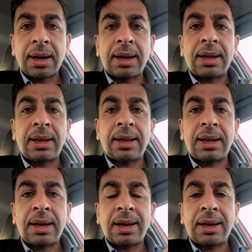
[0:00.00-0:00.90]

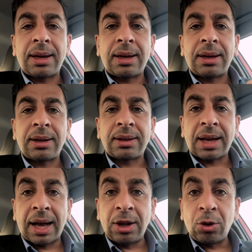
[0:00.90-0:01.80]

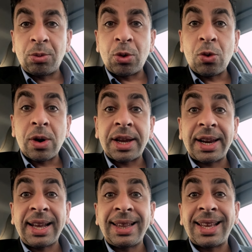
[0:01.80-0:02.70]
التعلم هو
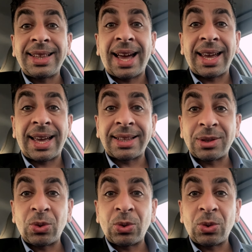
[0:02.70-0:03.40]
رحلة حياة